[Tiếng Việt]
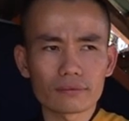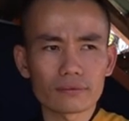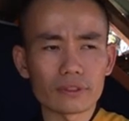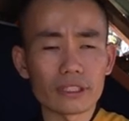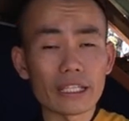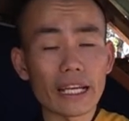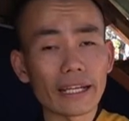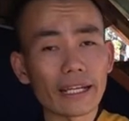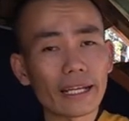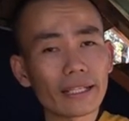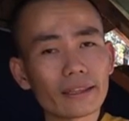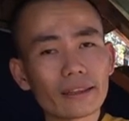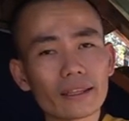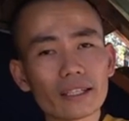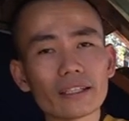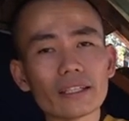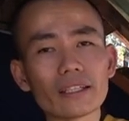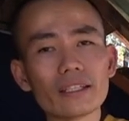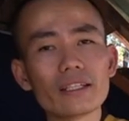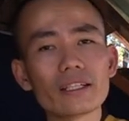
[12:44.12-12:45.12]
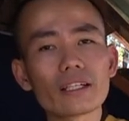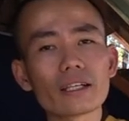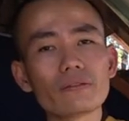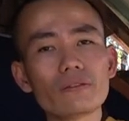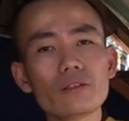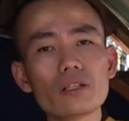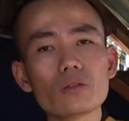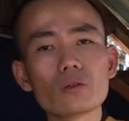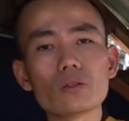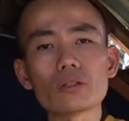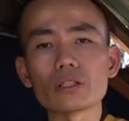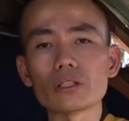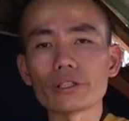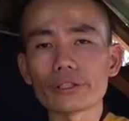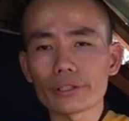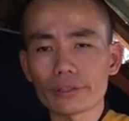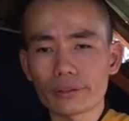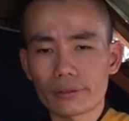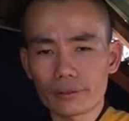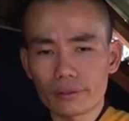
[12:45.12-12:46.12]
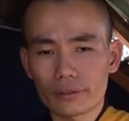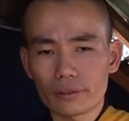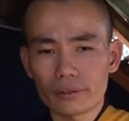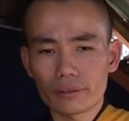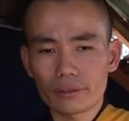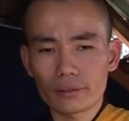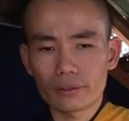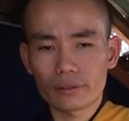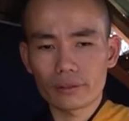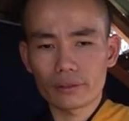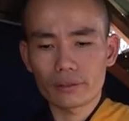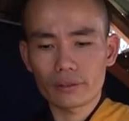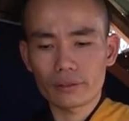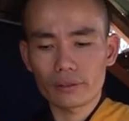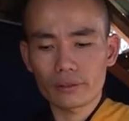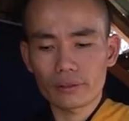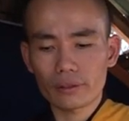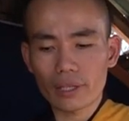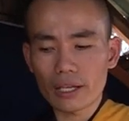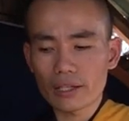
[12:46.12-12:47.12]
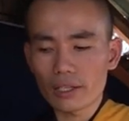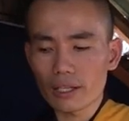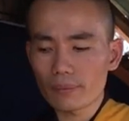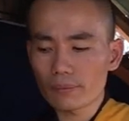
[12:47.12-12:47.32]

về ganh tị với cái phước của người thấy vậy